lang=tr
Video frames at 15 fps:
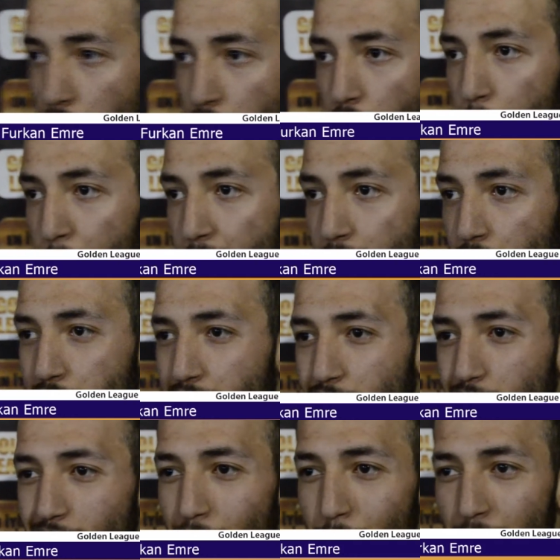Yani
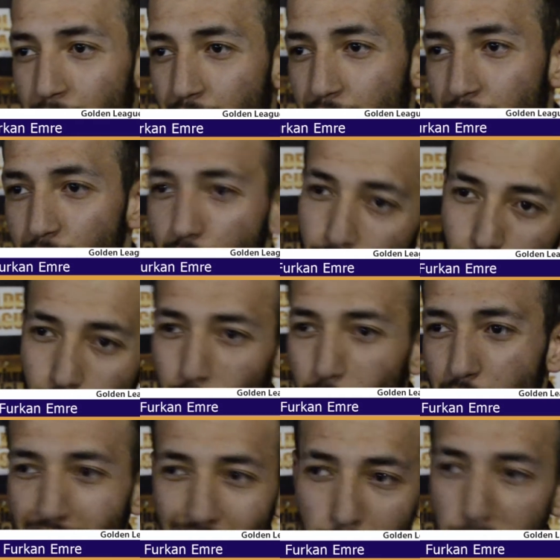birkaç tabii ki
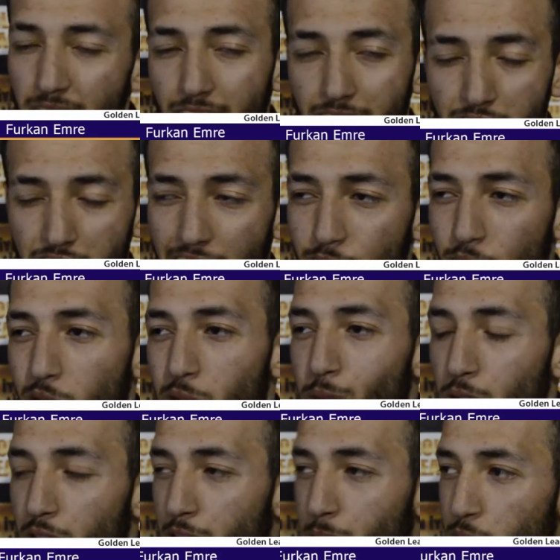kelimelere şahit oldum.
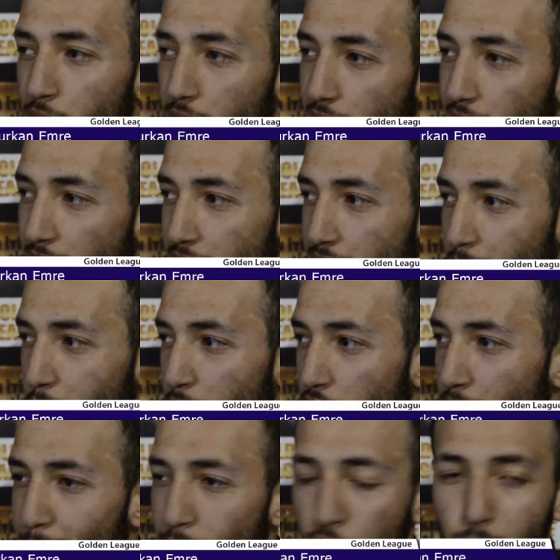Onları burada dile
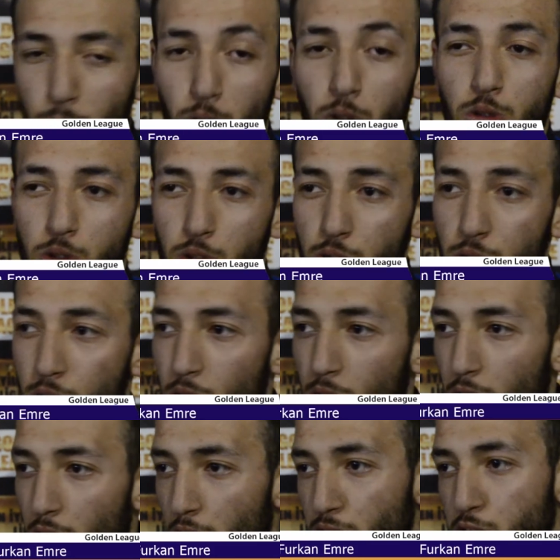getirmeyeceğim. Futbol oynuyoruz.
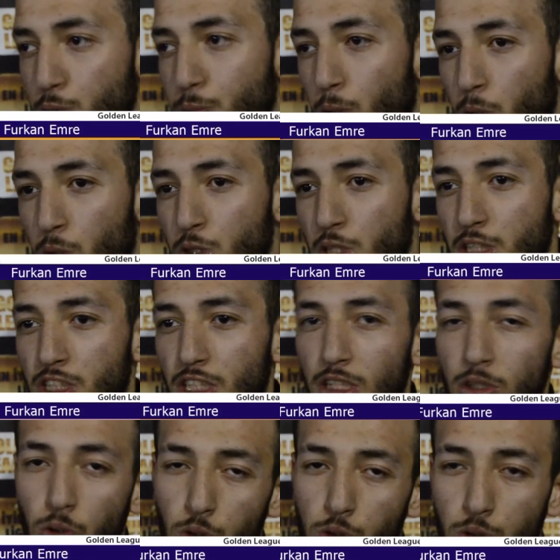Futbol oynayınca da
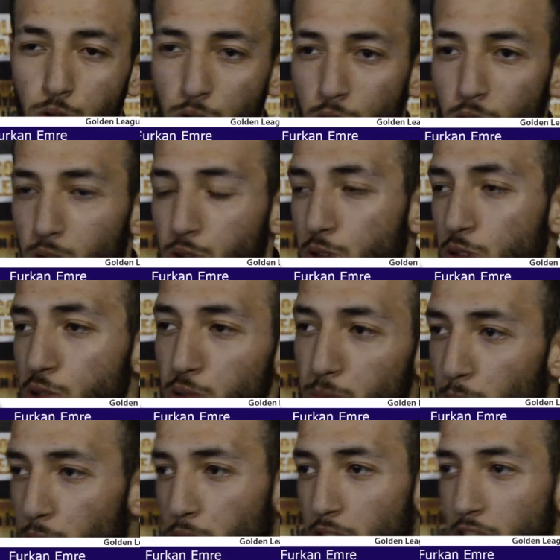ne olduğunu görüyorsunuz.
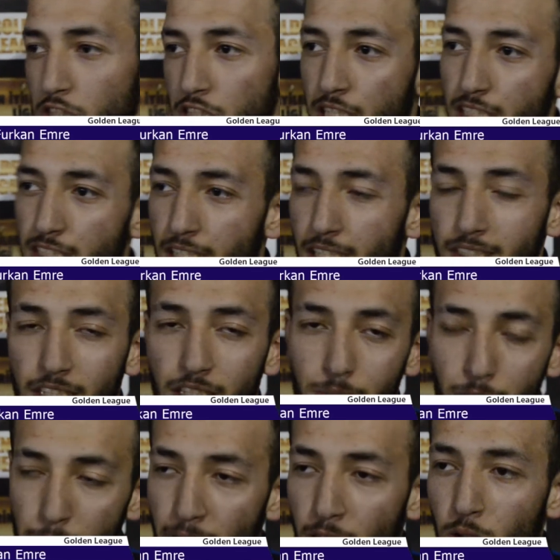Futbol oynayınca kazanan takım
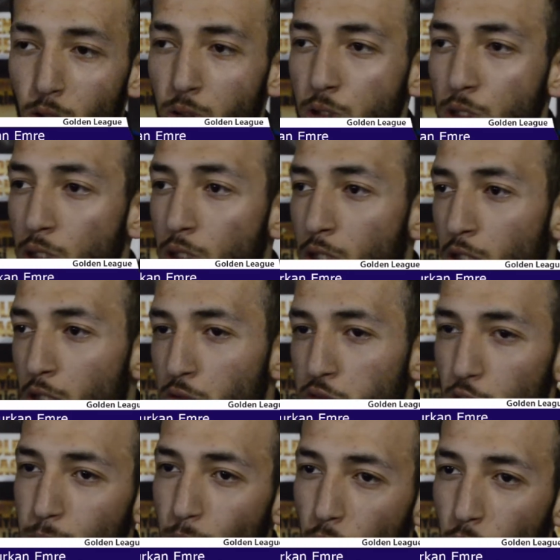da belli oluyor.
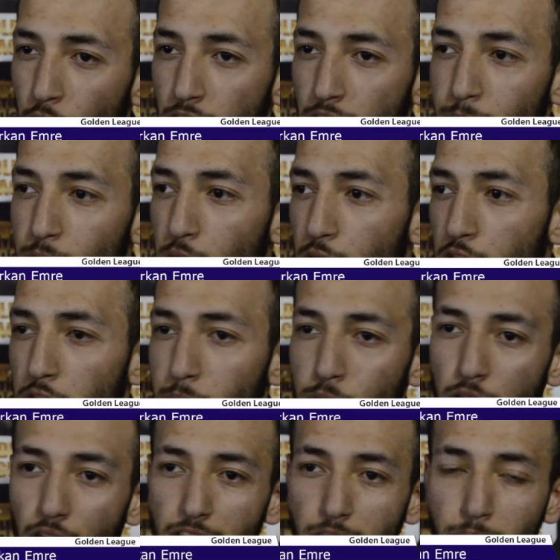Futbol oynadığımız sürece bu
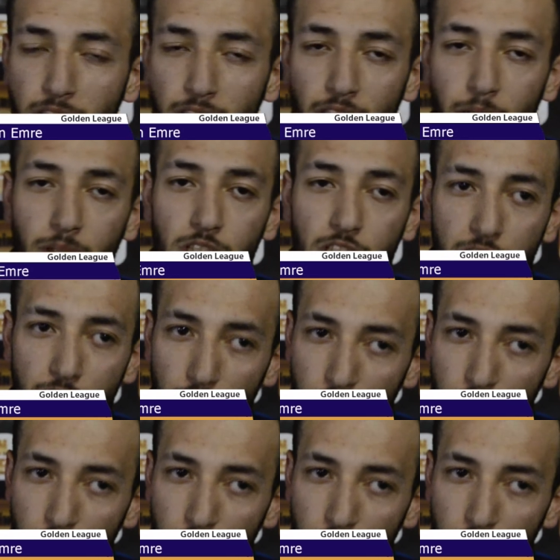sahada bizi yenebilecek